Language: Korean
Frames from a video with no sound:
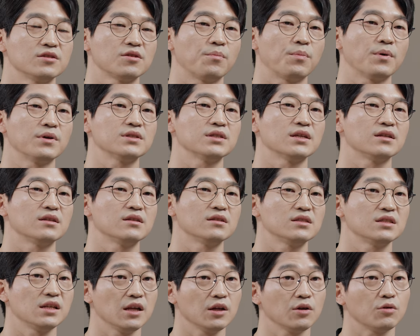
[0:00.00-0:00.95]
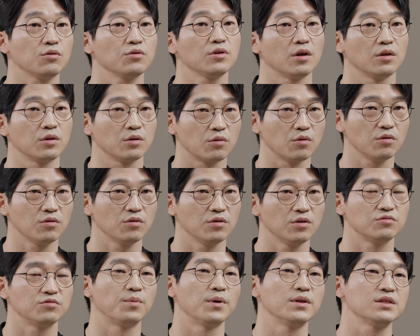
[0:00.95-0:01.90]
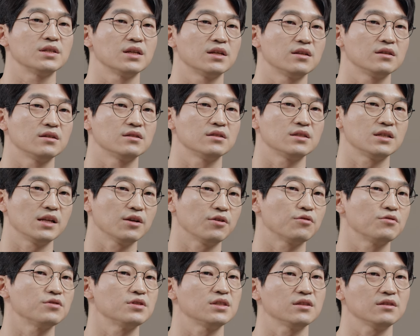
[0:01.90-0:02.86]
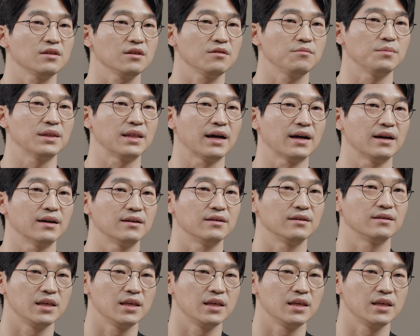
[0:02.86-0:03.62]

첫 번째는 실리콘 연고, 두 번째는 실리콘 시트입니다.